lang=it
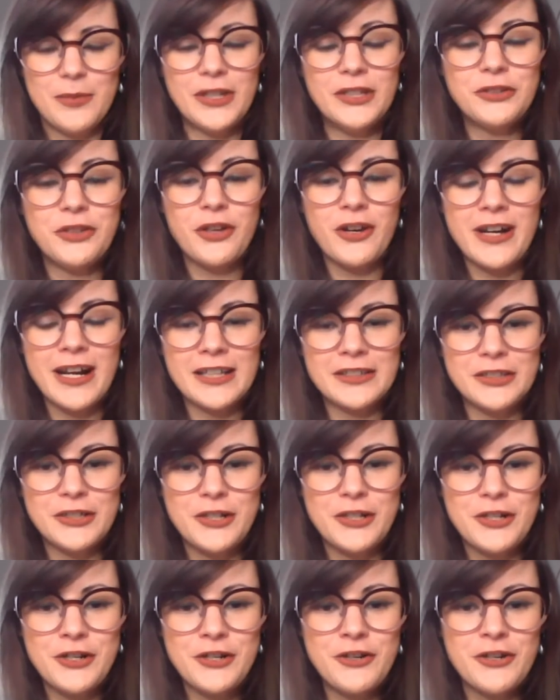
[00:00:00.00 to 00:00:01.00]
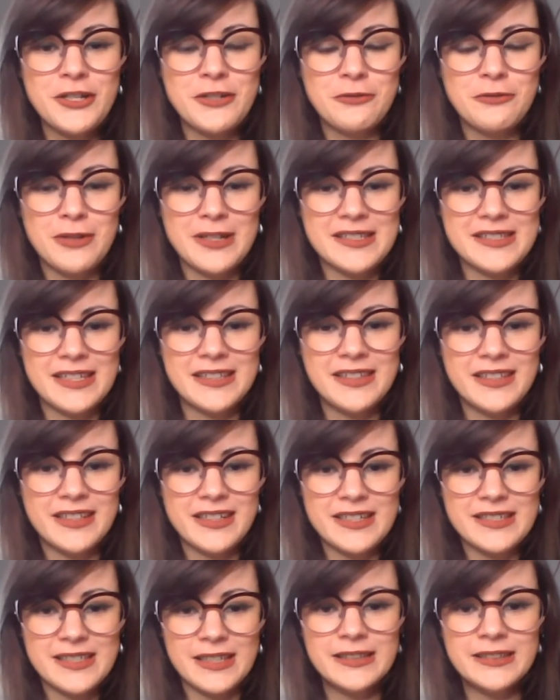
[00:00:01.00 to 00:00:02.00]
Bentornati con noi in questa
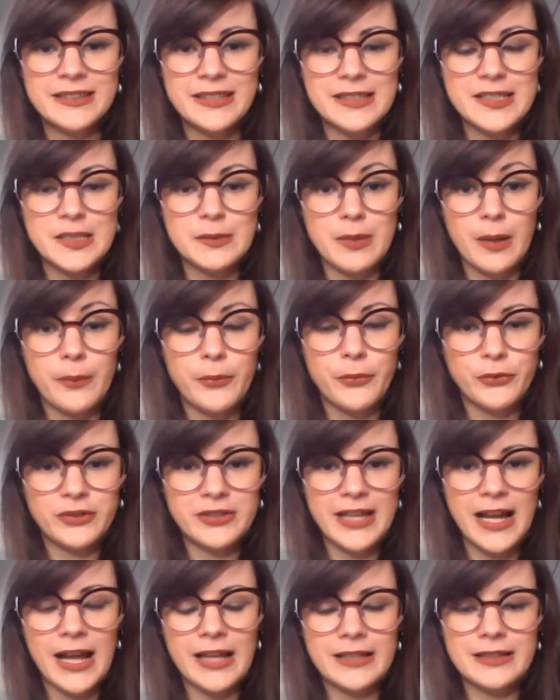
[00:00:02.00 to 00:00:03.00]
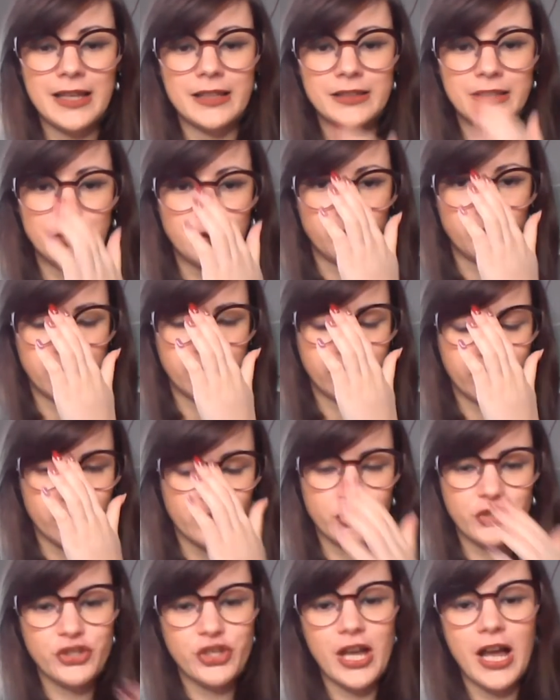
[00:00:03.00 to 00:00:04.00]
interessantissima puntata di cui vi
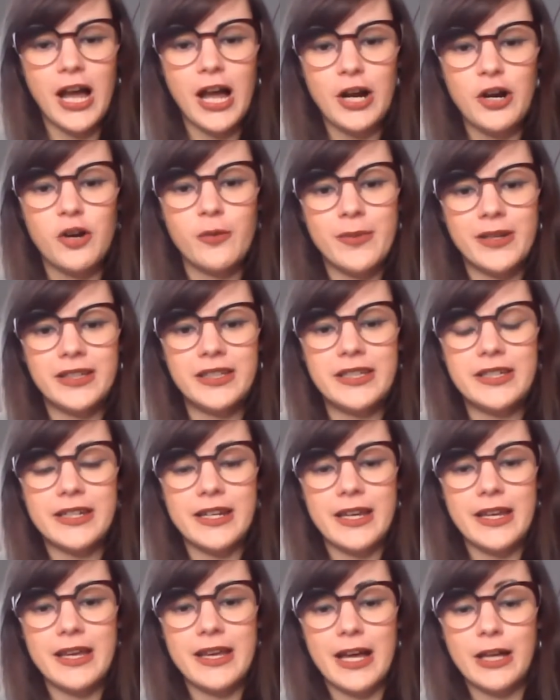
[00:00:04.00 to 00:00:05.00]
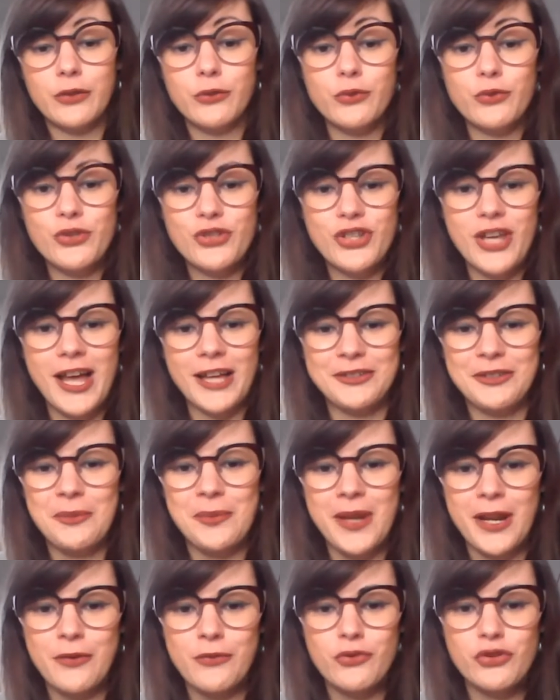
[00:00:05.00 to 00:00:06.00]
ho già, come dire, annunciato,
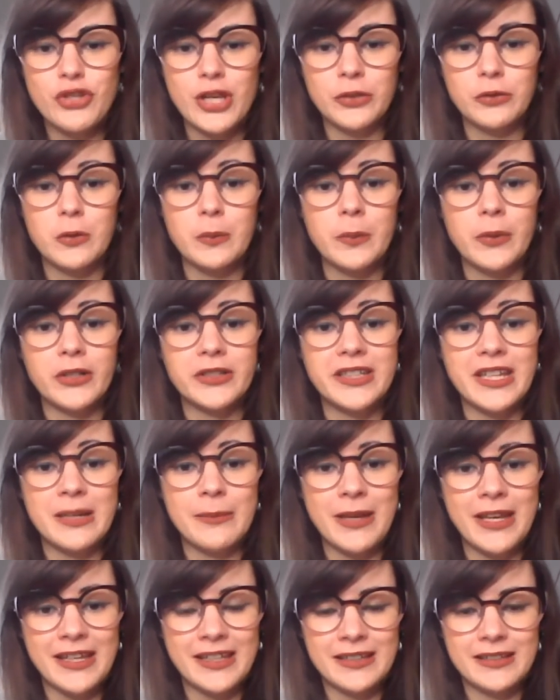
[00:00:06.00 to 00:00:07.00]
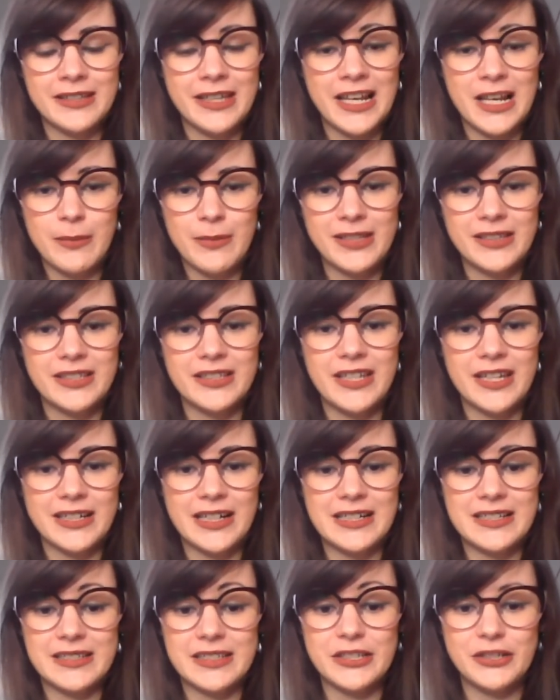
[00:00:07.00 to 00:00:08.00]
preannunciato un po' di, di elementi di
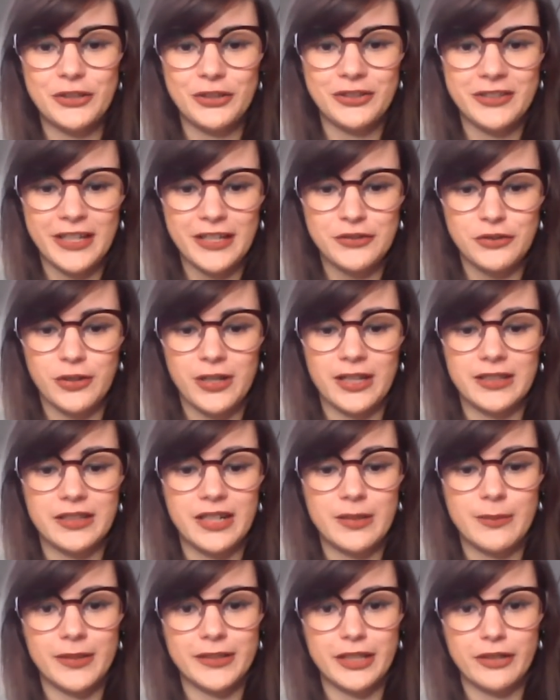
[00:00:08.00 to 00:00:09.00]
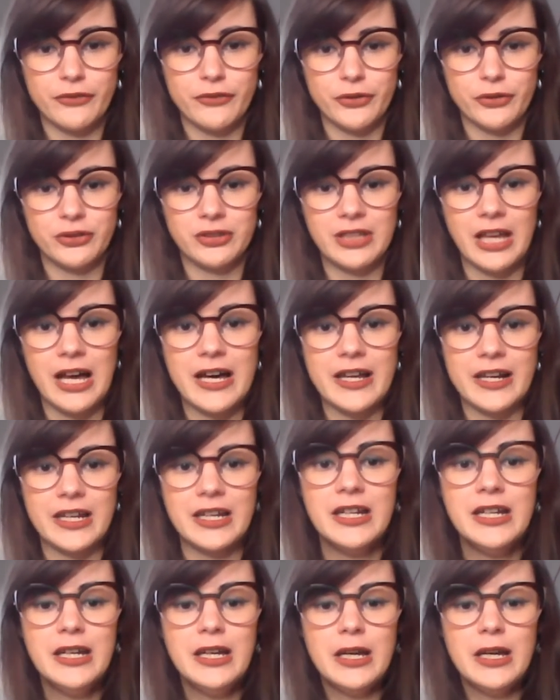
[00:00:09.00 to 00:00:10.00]
analisi di contesto che andremo ad
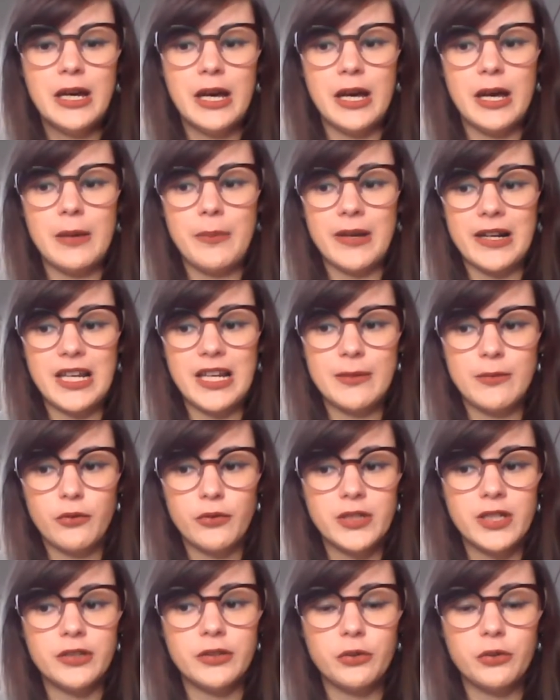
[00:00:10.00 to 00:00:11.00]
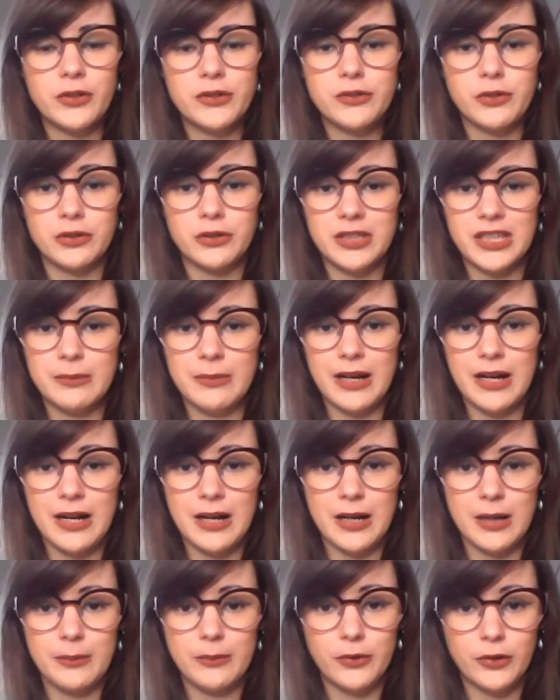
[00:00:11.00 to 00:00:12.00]
affrontare. Eh, parliamo quindi di questo
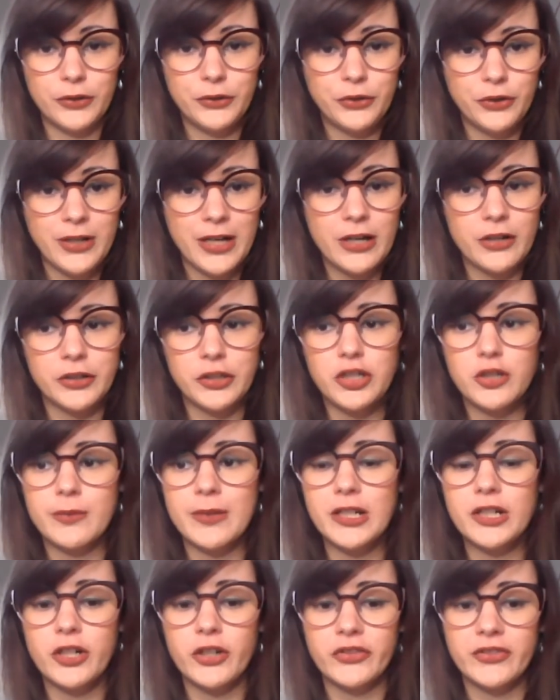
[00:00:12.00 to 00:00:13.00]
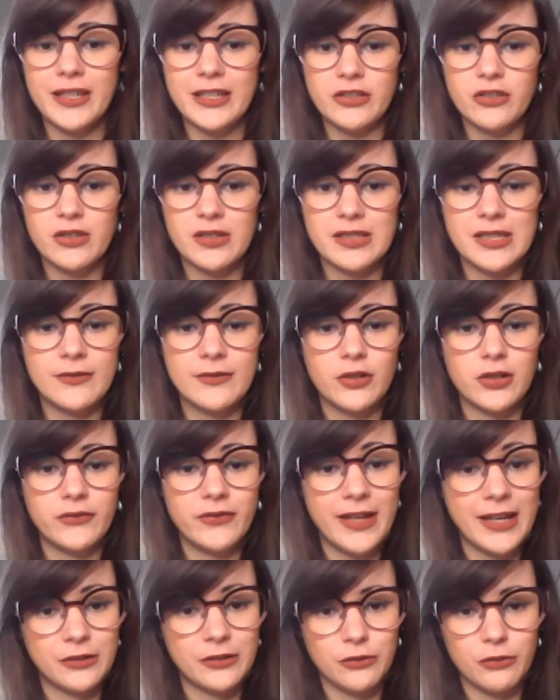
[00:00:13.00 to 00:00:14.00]
tema molto caro, di come il contesto si stia
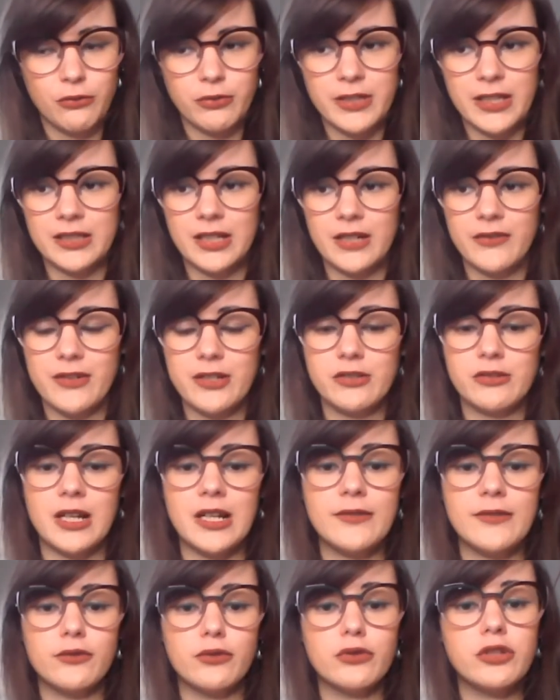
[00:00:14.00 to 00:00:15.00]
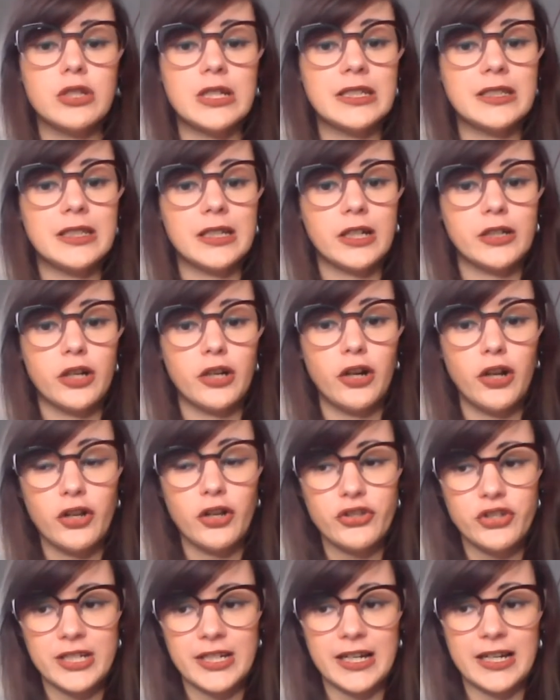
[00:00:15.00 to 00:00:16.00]
evolvendo, quindi attraverso la rivoluzione
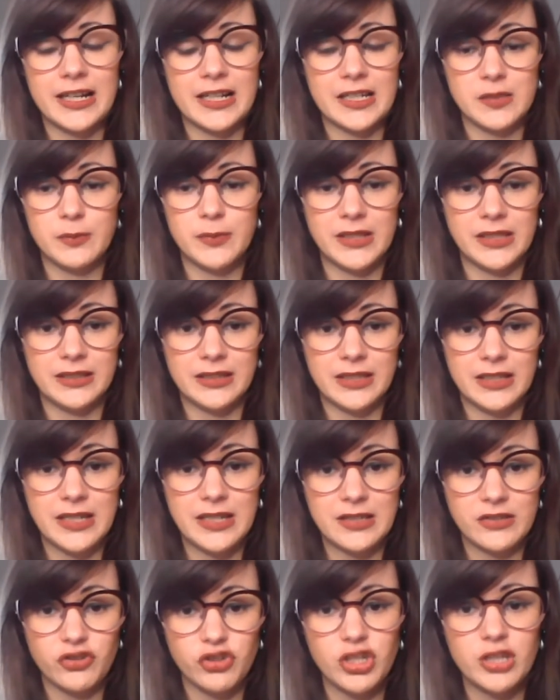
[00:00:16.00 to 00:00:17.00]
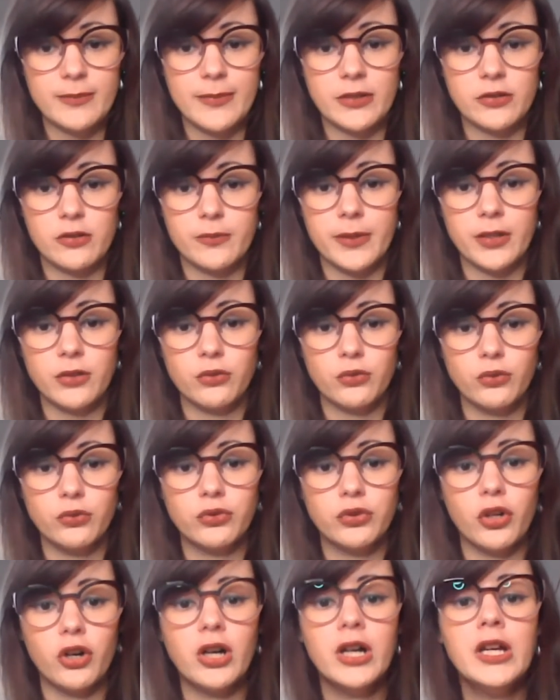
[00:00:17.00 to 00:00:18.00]
tecnologica, la spinta ESG, ma
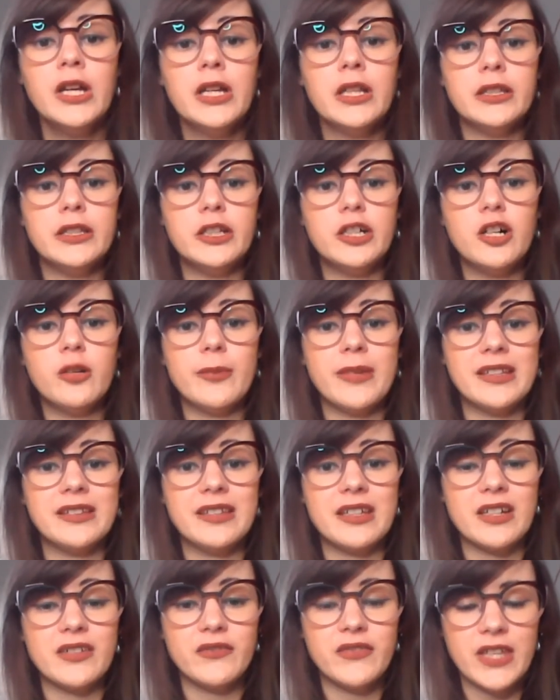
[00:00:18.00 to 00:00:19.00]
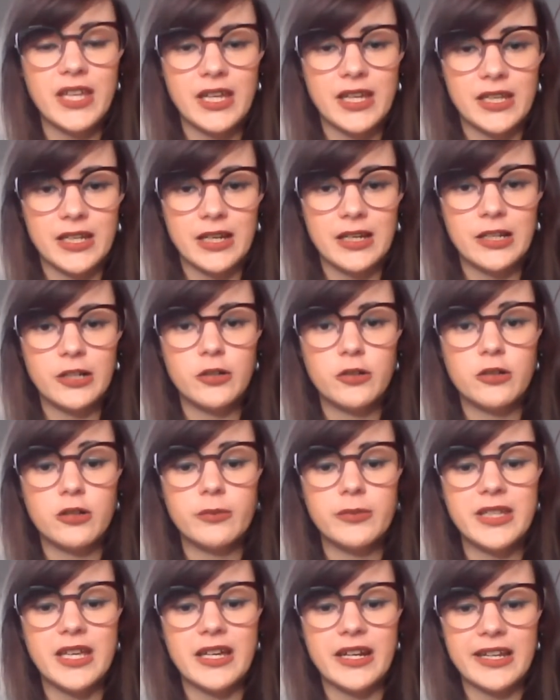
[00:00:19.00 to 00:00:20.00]
soprattutto di come interviene
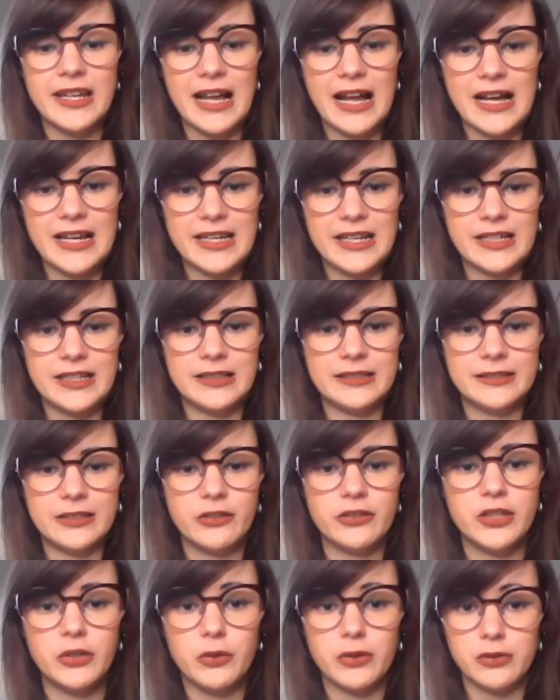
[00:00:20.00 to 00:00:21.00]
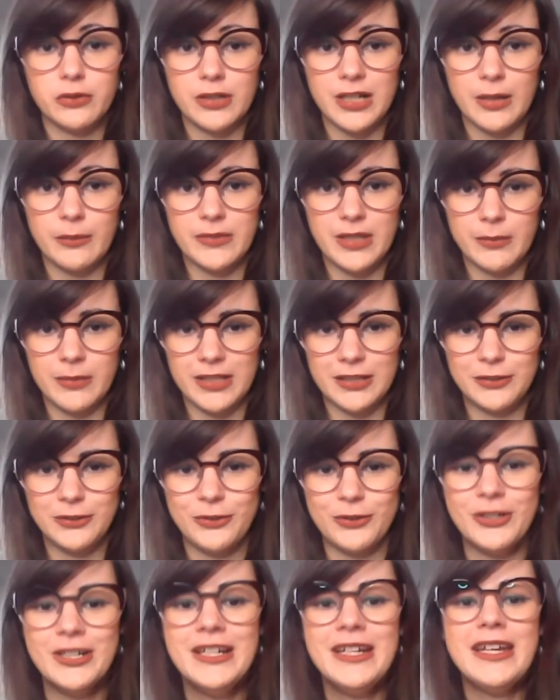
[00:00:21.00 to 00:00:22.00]
l'economia reale all'interno di questo
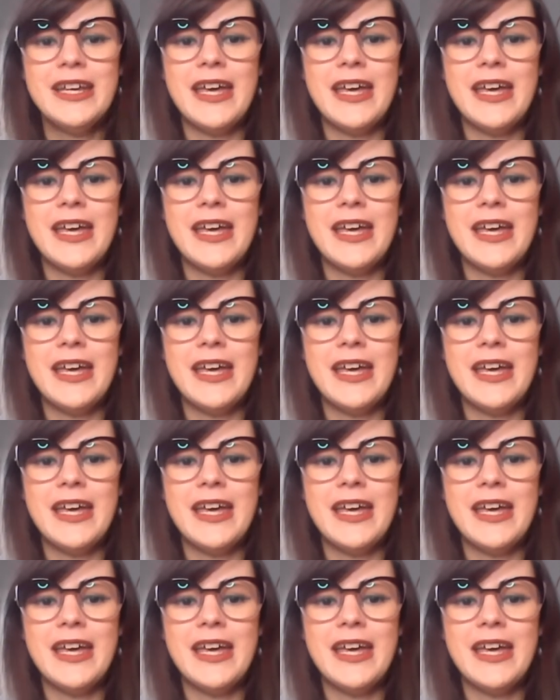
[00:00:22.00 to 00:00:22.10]
cambiamento.